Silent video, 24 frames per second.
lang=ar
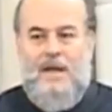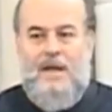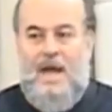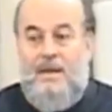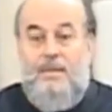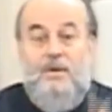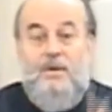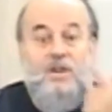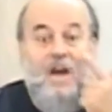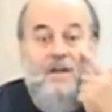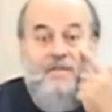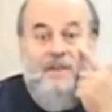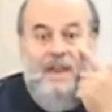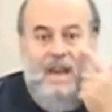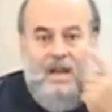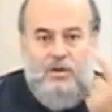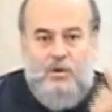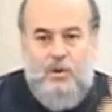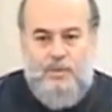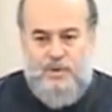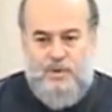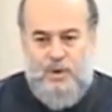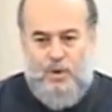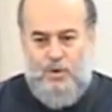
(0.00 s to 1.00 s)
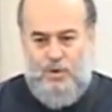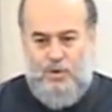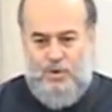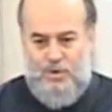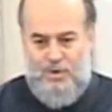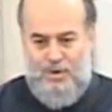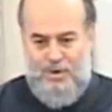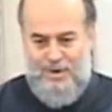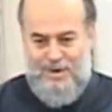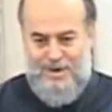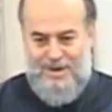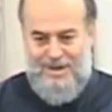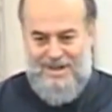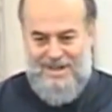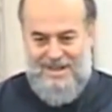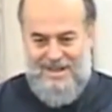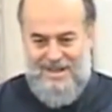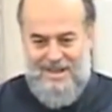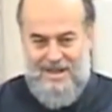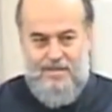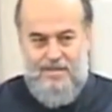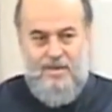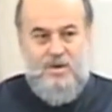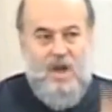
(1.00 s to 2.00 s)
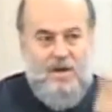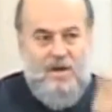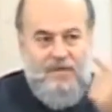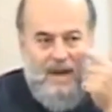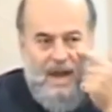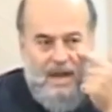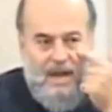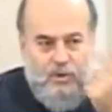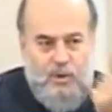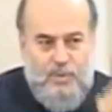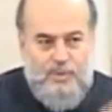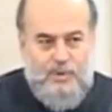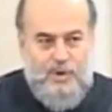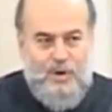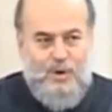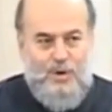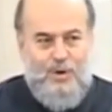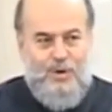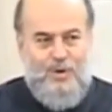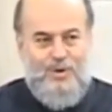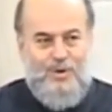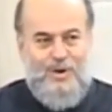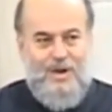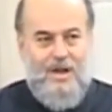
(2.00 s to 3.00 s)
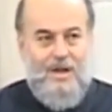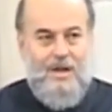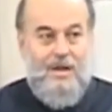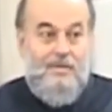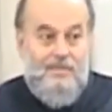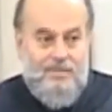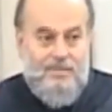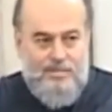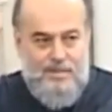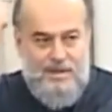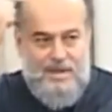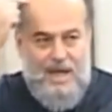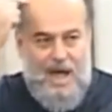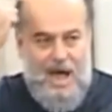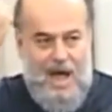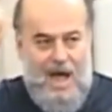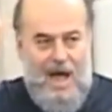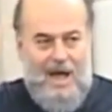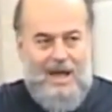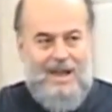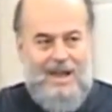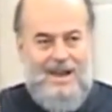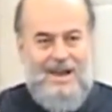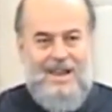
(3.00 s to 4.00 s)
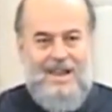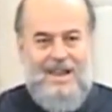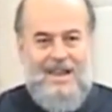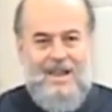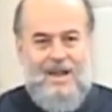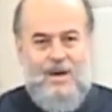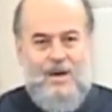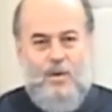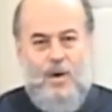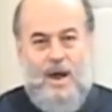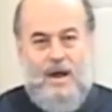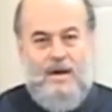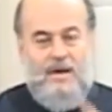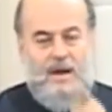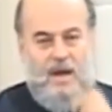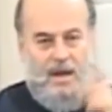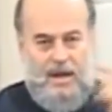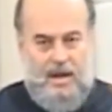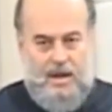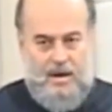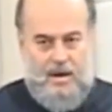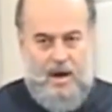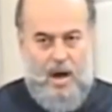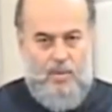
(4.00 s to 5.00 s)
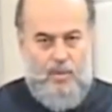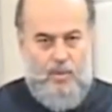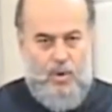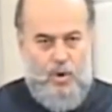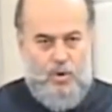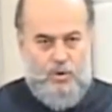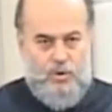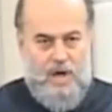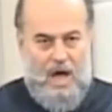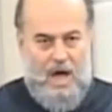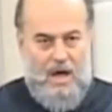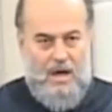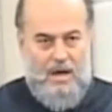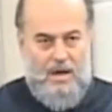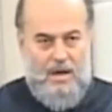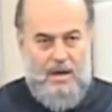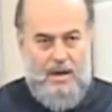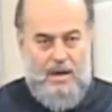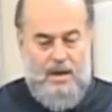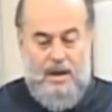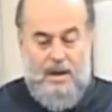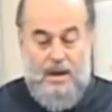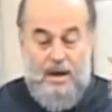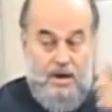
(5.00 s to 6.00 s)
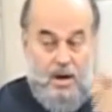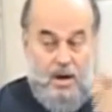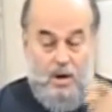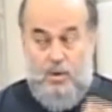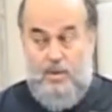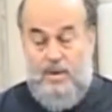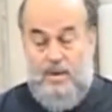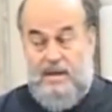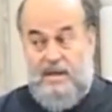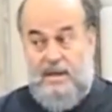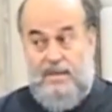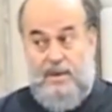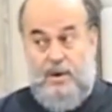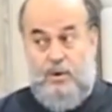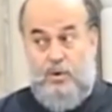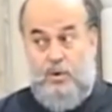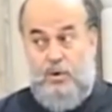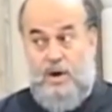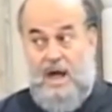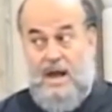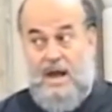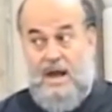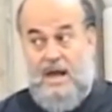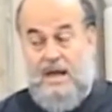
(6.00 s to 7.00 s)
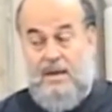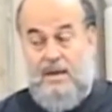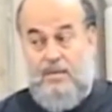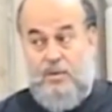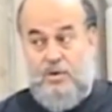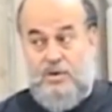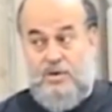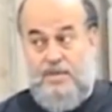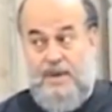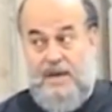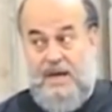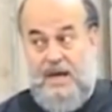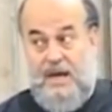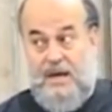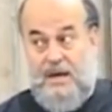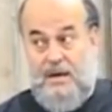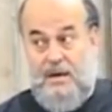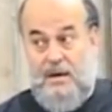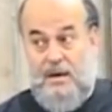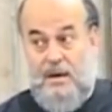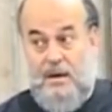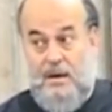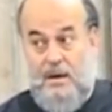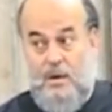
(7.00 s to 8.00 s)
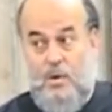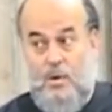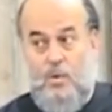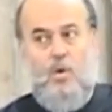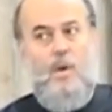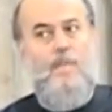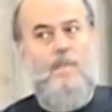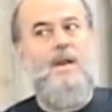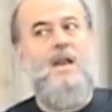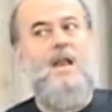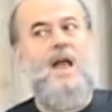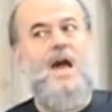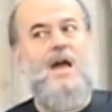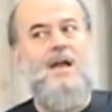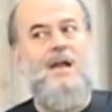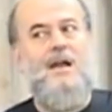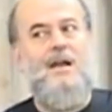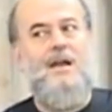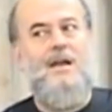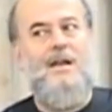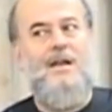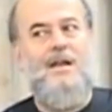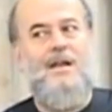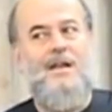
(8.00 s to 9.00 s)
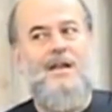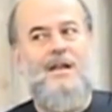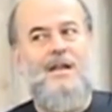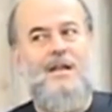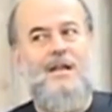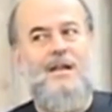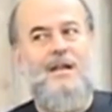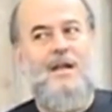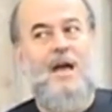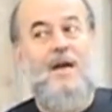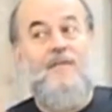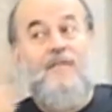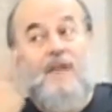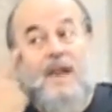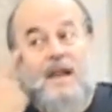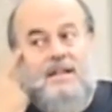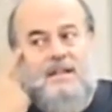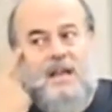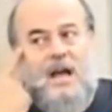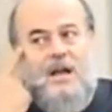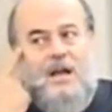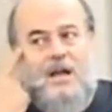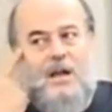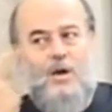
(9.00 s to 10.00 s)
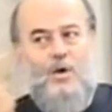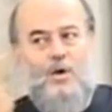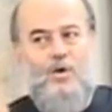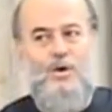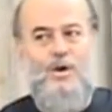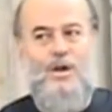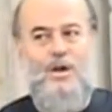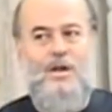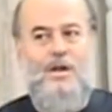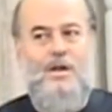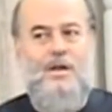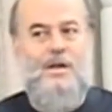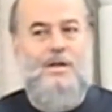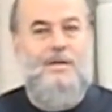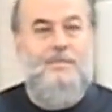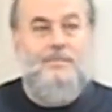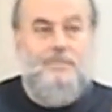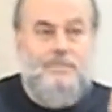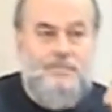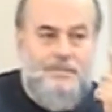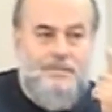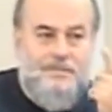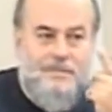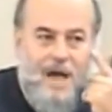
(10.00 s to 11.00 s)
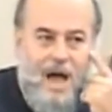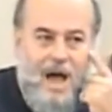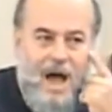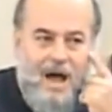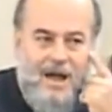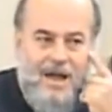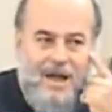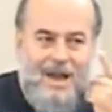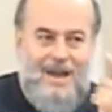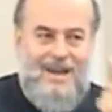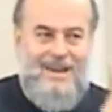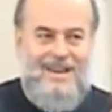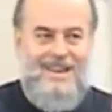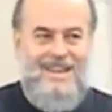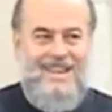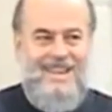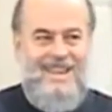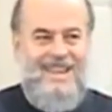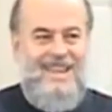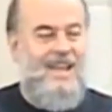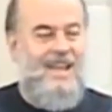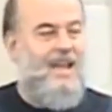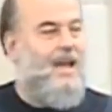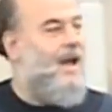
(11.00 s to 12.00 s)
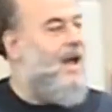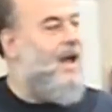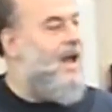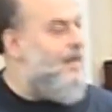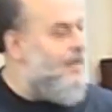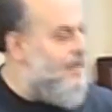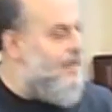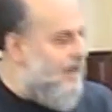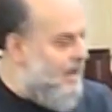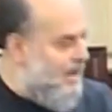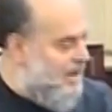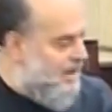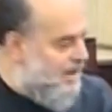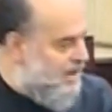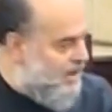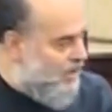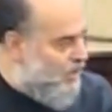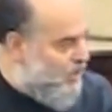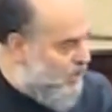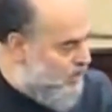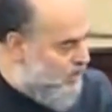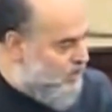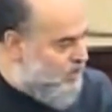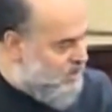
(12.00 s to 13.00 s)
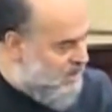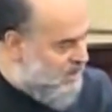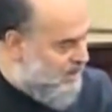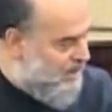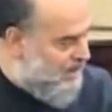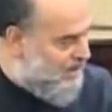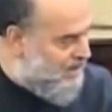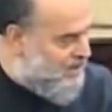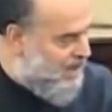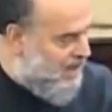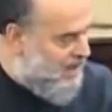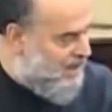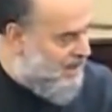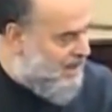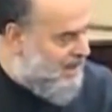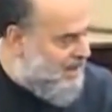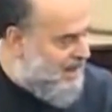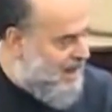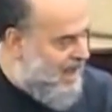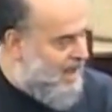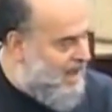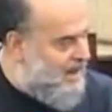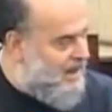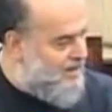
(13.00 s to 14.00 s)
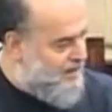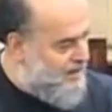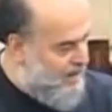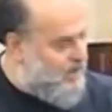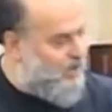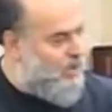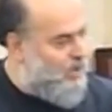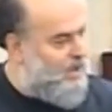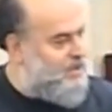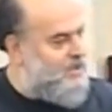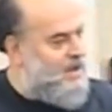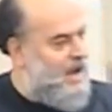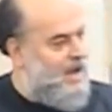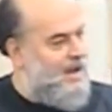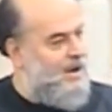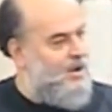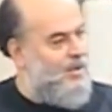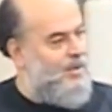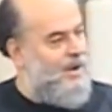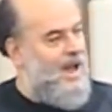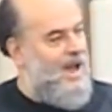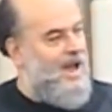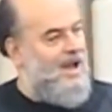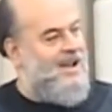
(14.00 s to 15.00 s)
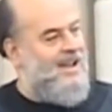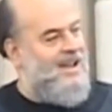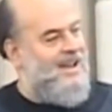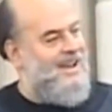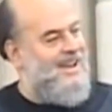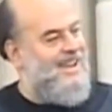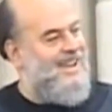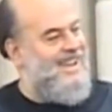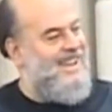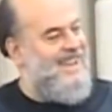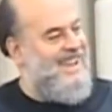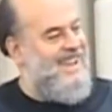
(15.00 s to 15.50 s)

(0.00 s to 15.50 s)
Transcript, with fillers: يعني مش أفلا تبصرون مش أفلا تبصرون بدها عاقل وإن عن قوم لوط إنكم لتمرون عليهم مصبحين وبالليل فلا تعقلون عقل والمسلمين جاي بدأوا يرجع لهم العقل